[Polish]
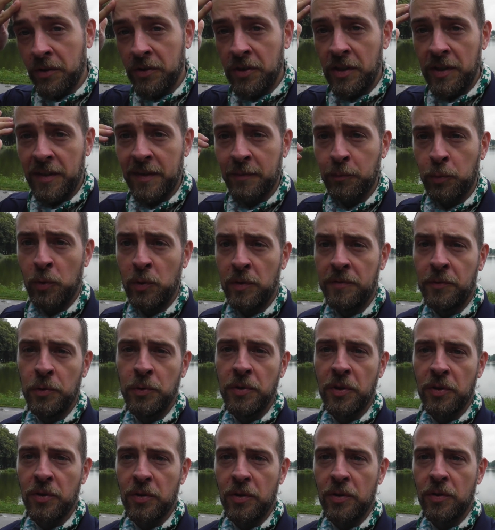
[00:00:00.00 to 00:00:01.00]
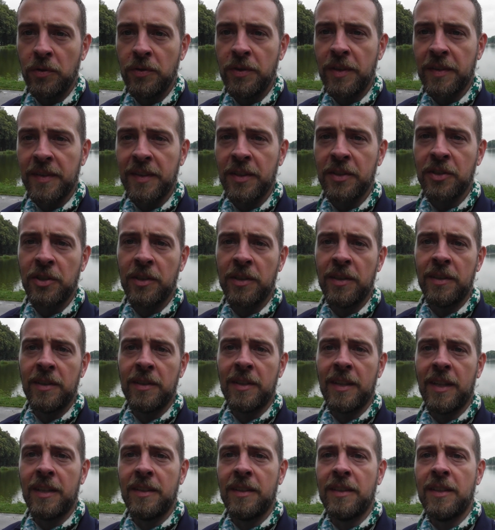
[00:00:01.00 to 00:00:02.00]
godziny spływu, no to nie chcesz się
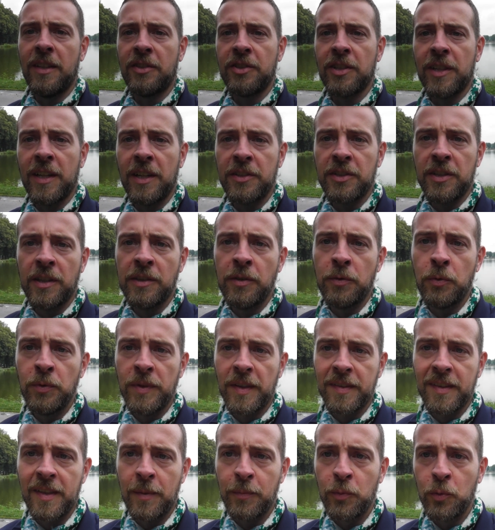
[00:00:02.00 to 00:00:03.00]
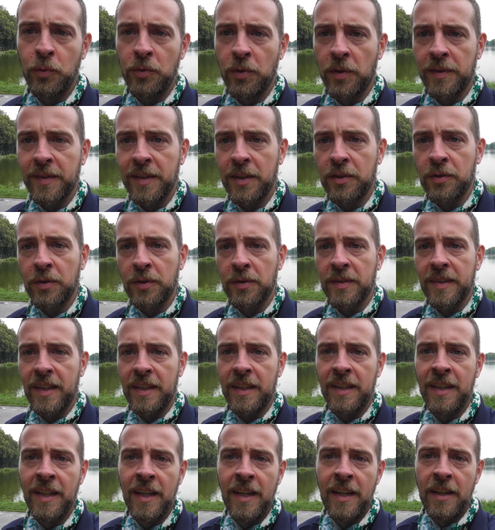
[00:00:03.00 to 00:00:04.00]
e, ten narzekać, ale u nas na północy to
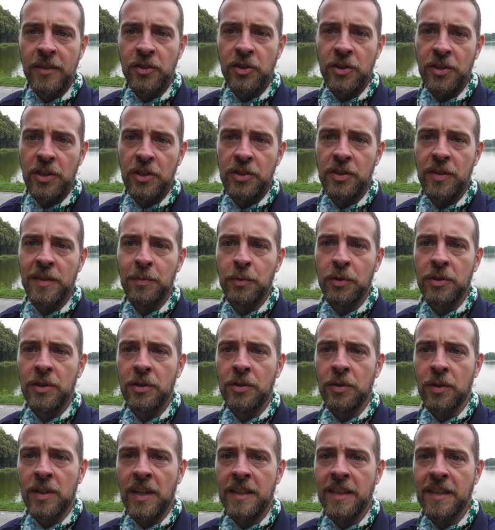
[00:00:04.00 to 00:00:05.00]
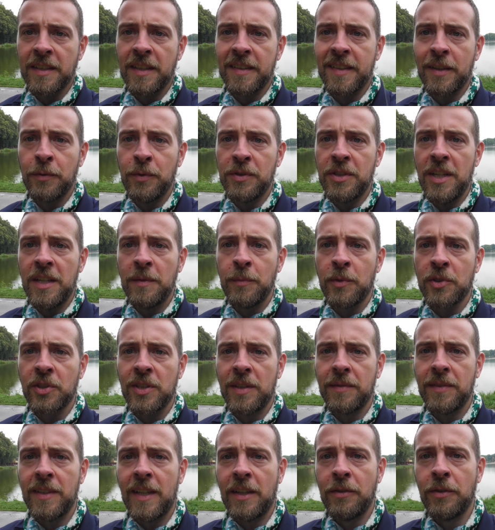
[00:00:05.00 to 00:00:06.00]
za 30 zł to kajak na cały dzień
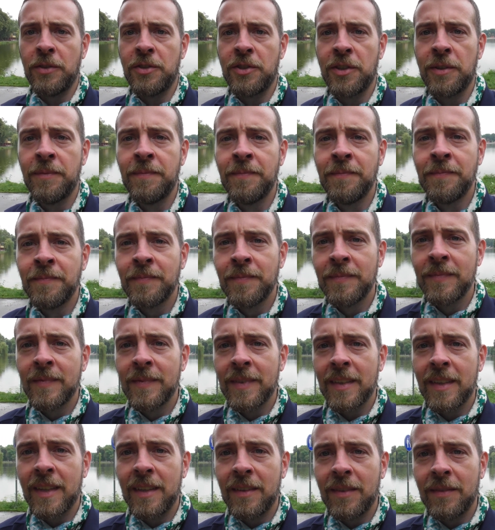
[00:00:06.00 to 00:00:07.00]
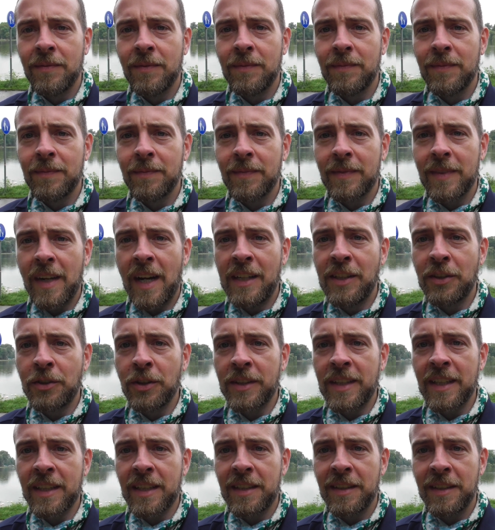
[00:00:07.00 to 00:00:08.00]
można wynająć ale
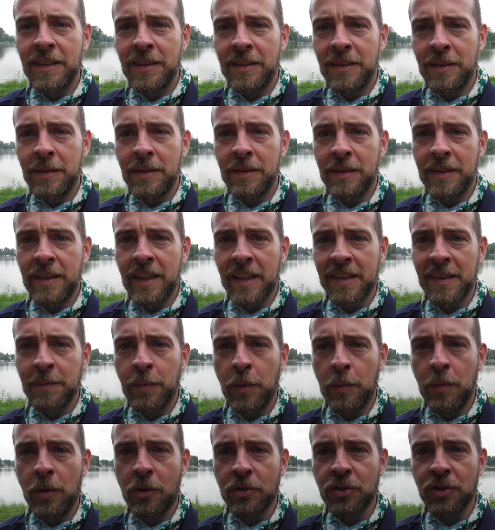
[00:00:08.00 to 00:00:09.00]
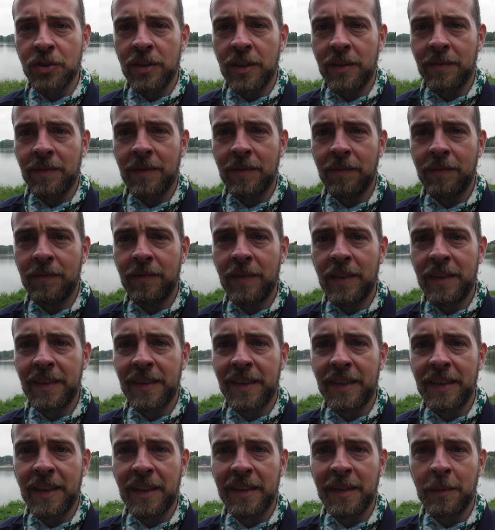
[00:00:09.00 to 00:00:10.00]
to tak e, tekst poboczny,
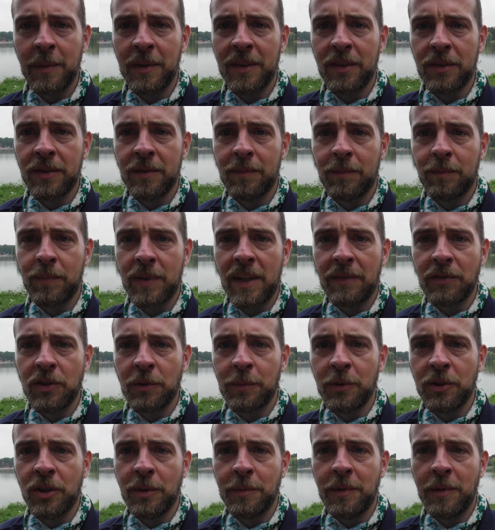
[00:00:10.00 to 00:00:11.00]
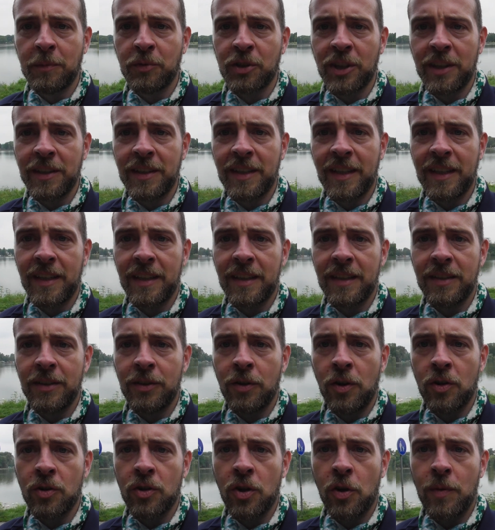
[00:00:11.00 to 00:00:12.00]
więc ja sobie prawdopodobnie przejdę
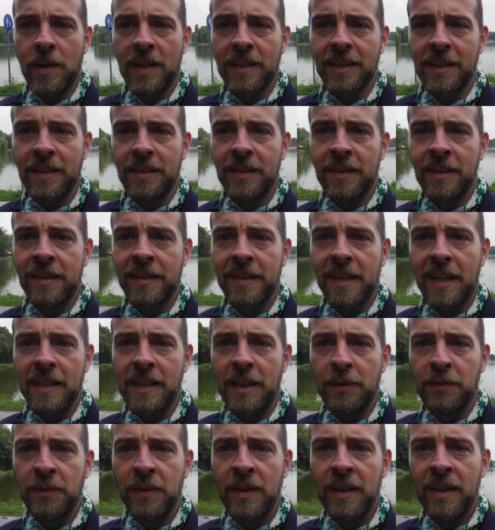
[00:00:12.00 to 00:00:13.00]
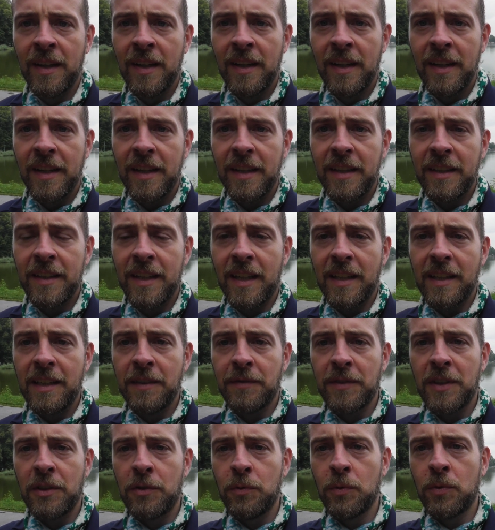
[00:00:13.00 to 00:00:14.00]
dookoła ten zalew i
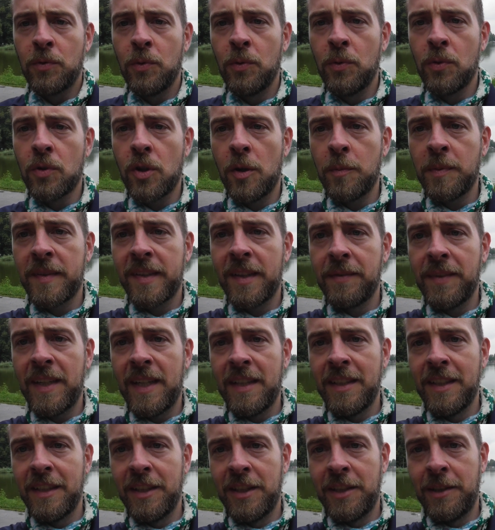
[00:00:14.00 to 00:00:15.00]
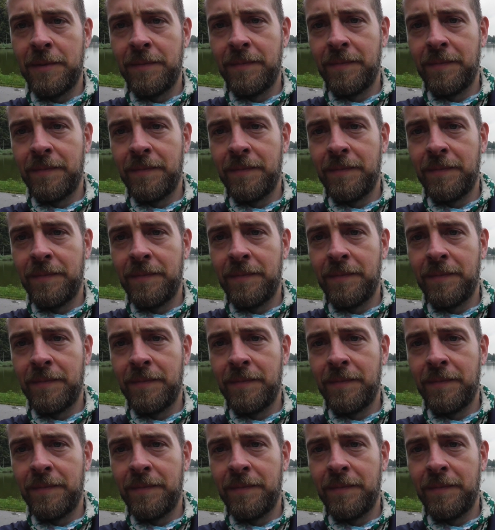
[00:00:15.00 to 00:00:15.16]
dalej w kierunku kopca Wandy.